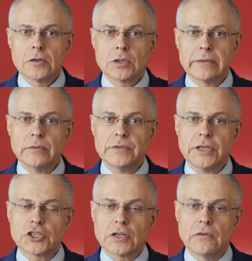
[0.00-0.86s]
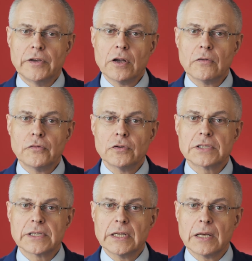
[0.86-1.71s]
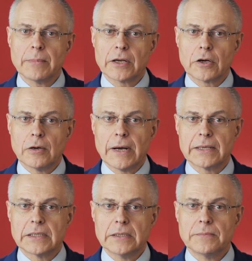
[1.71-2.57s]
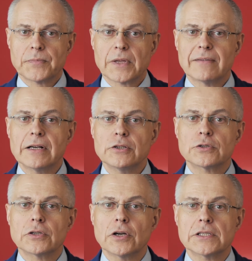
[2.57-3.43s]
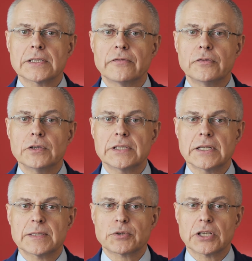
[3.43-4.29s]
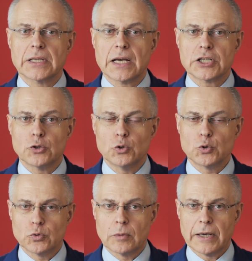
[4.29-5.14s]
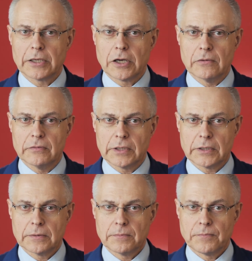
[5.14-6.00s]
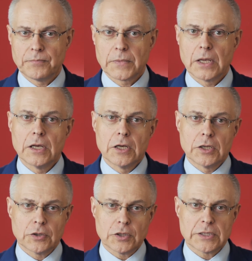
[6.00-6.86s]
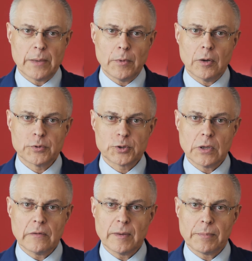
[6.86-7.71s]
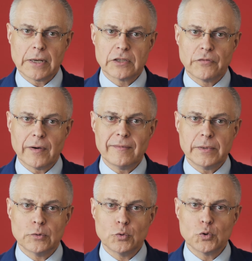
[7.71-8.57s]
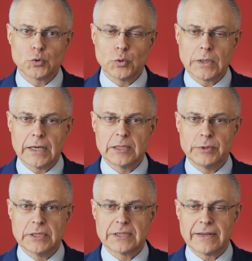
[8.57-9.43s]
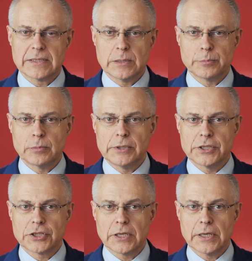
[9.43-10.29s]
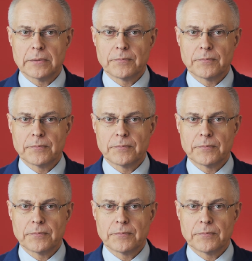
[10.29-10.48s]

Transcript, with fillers: To również wielofunkcyjne bankomaty realizujące funkcje sprzedaży usług bankowych. To samoobsługowe platformy usług administracji publicznej,